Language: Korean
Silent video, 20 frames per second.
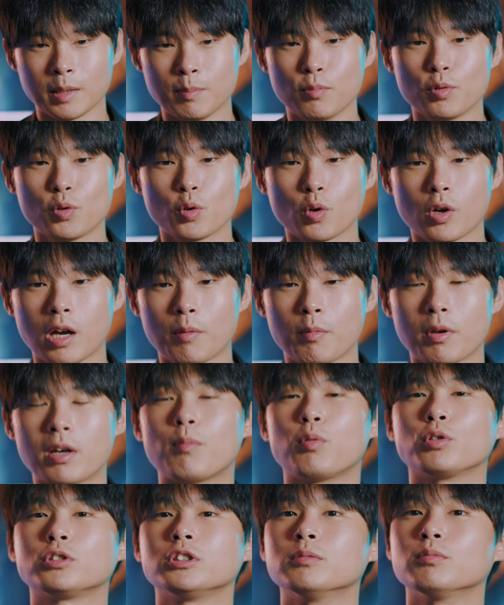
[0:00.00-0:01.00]
입문용 카메라
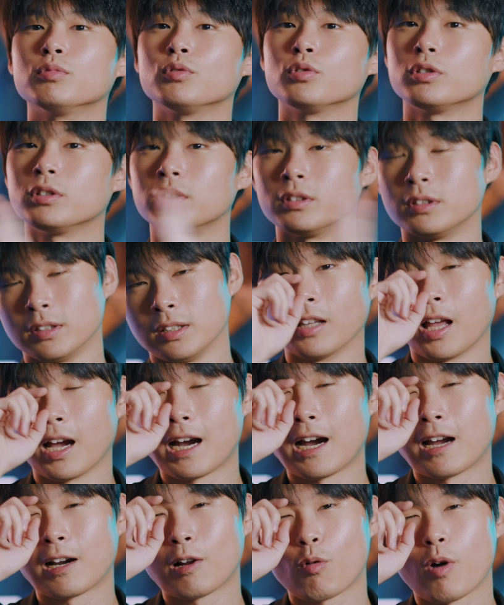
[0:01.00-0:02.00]
보시는 분들은
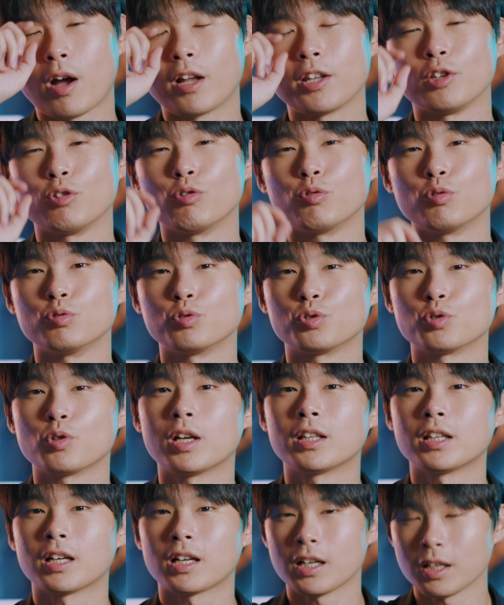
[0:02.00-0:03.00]
나가라고 한 이유 중
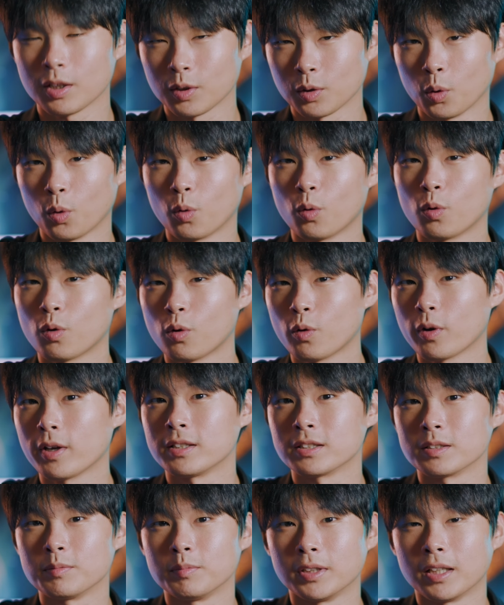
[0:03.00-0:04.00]
하나가 이런 거에
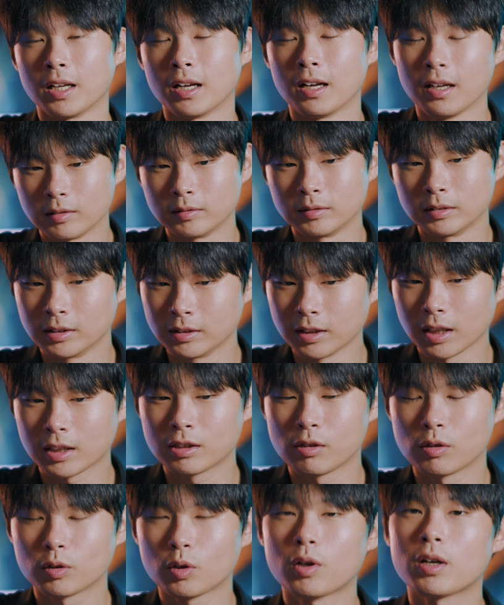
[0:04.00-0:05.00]
있습니다. 음, 근데
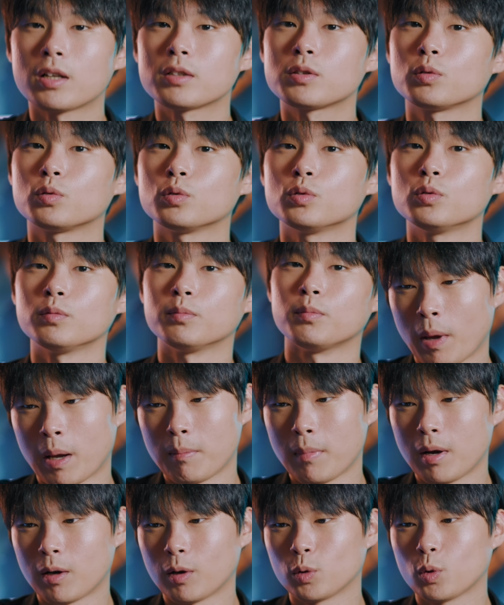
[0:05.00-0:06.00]
그걸 떠나서도
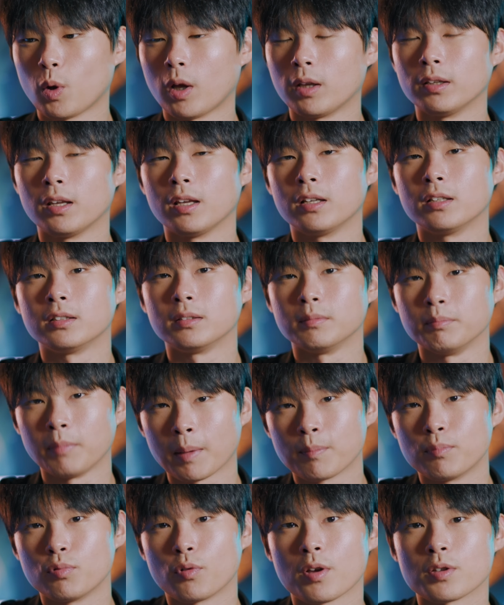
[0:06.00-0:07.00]
100만 원도 안 되는
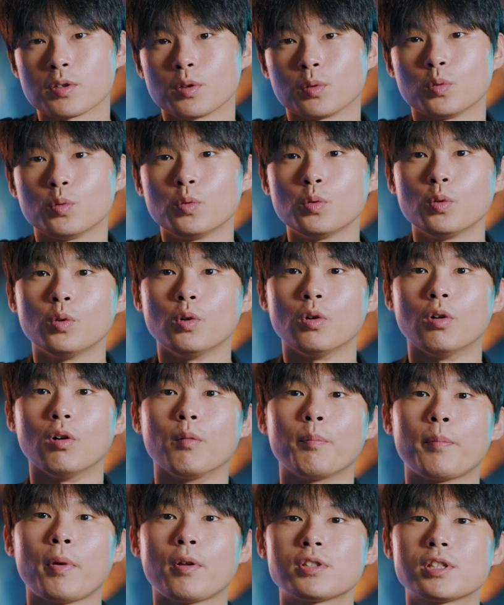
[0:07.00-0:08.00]
맥북에서도
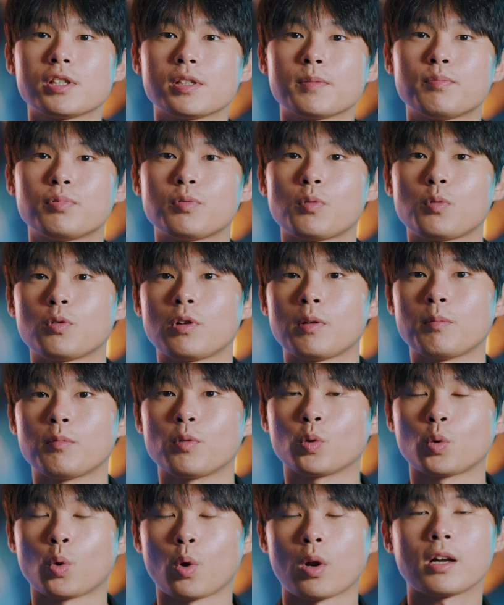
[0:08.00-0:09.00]
어, 편집
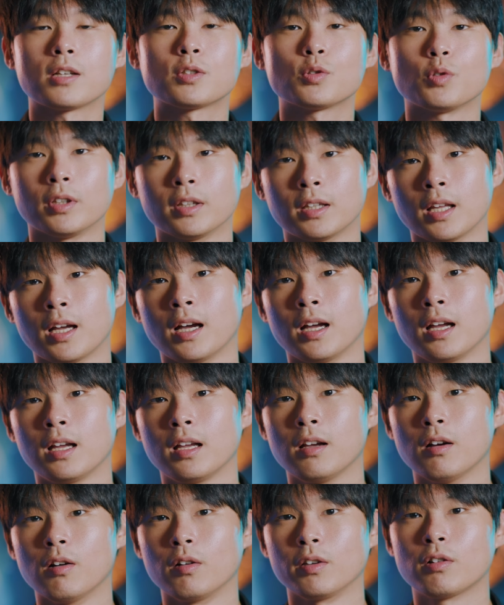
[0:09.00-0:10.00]
프로그램으로 돌아갈 수 있다.
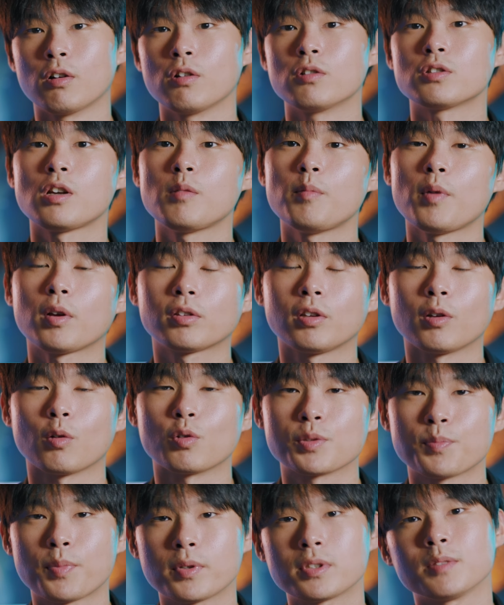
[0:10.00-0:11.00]
어, 이걸 설명드리고
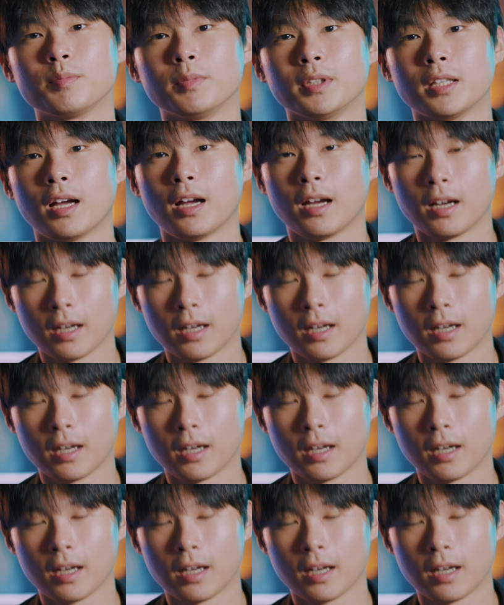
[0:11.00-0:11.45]
싶었습니다.